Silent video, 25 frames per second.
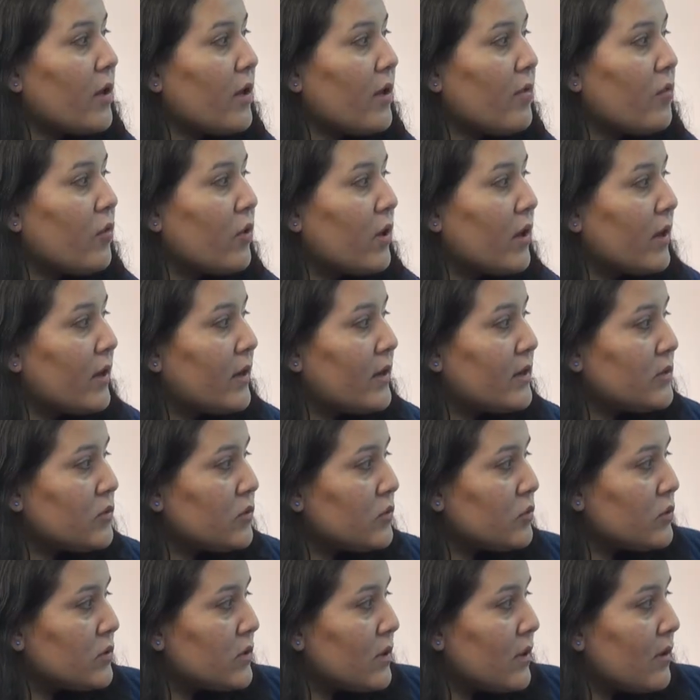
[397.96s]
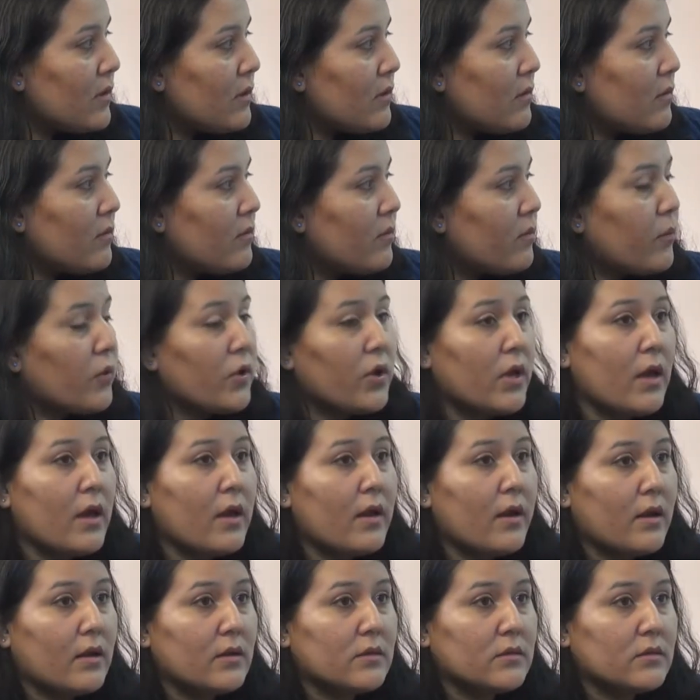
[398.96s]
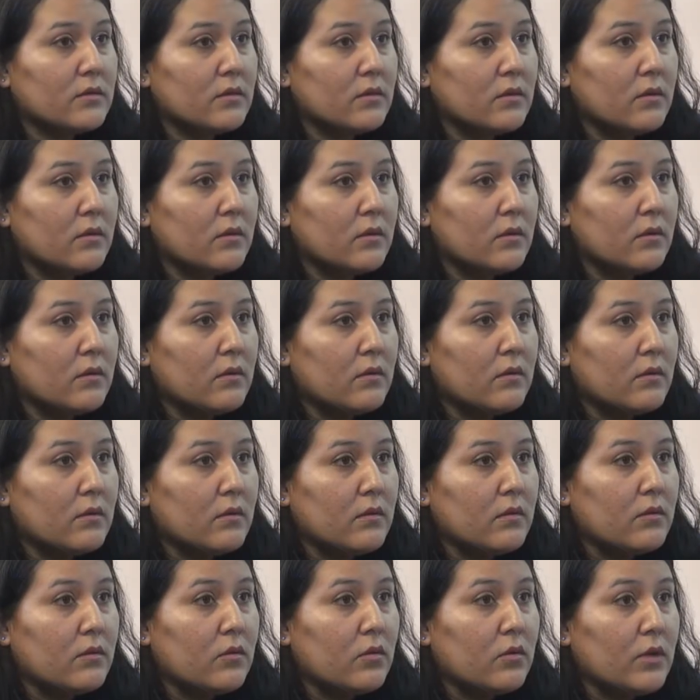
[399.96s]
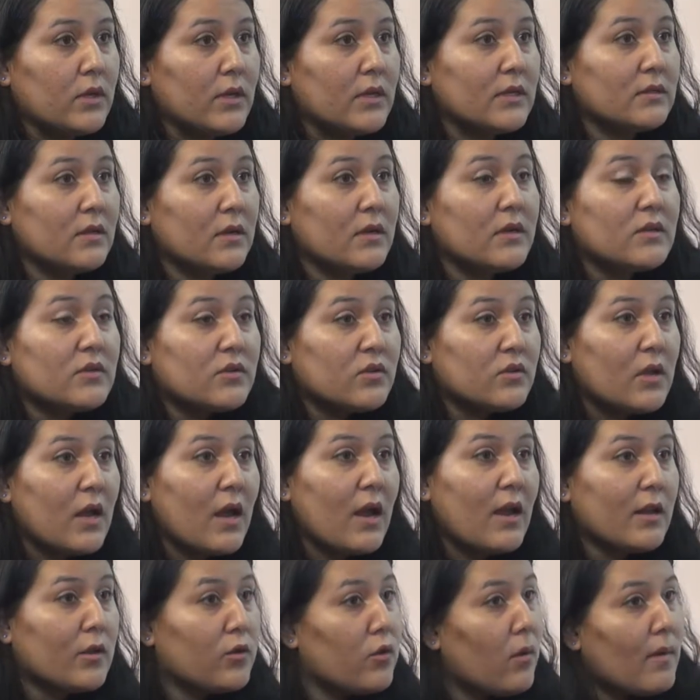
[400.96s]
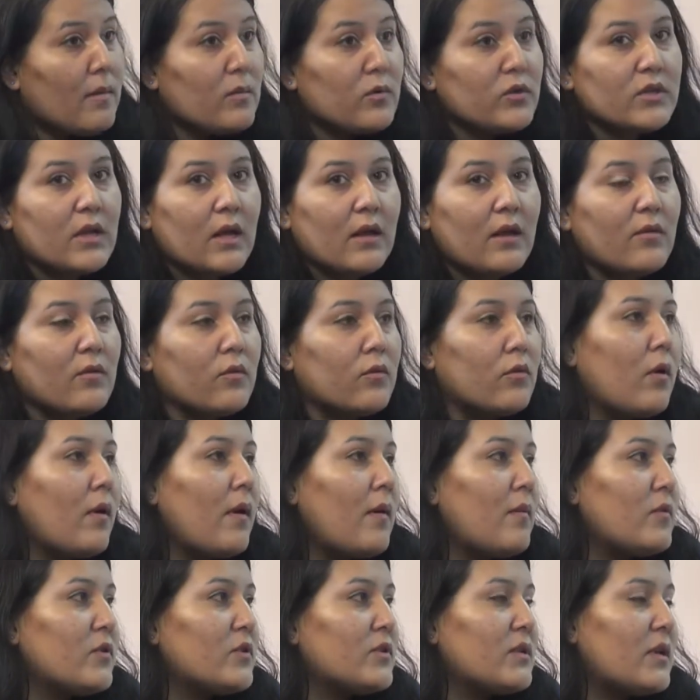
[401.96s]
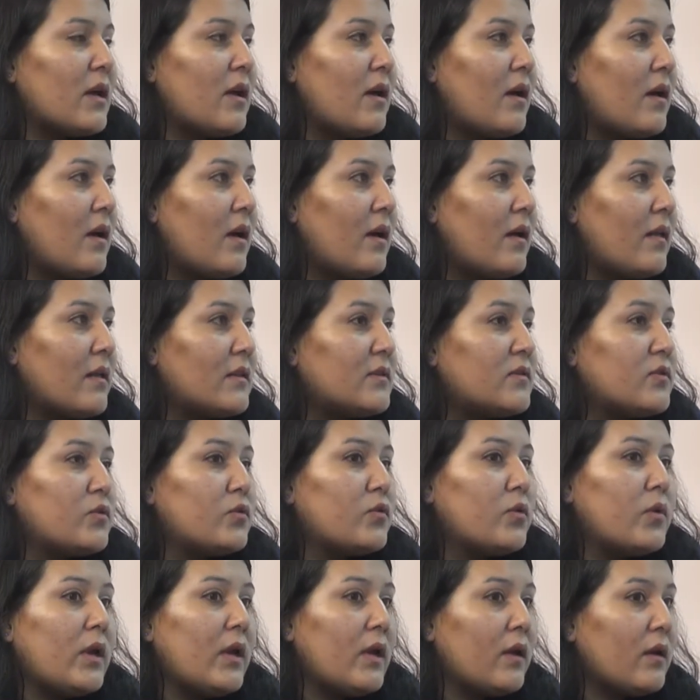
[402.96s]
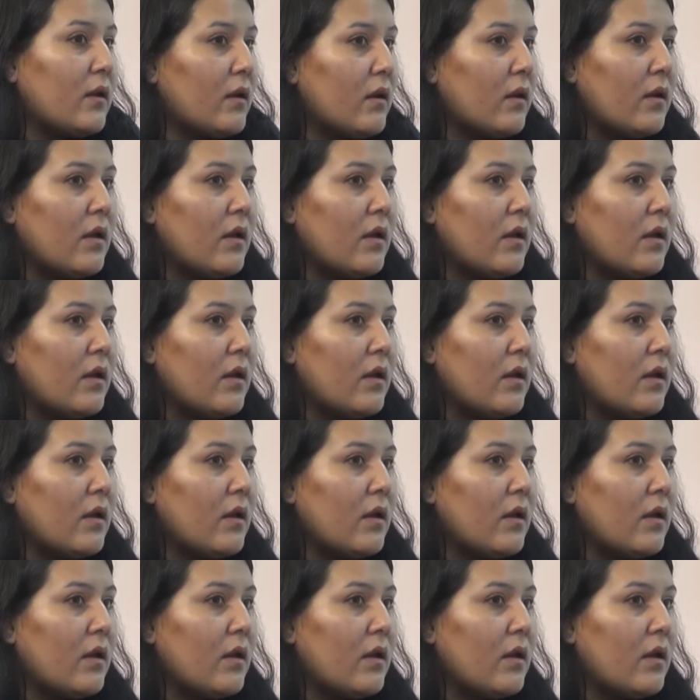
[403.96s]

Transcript: de mujeres usan polleras, y es tradicional, no vamos a, no vamos a, destruir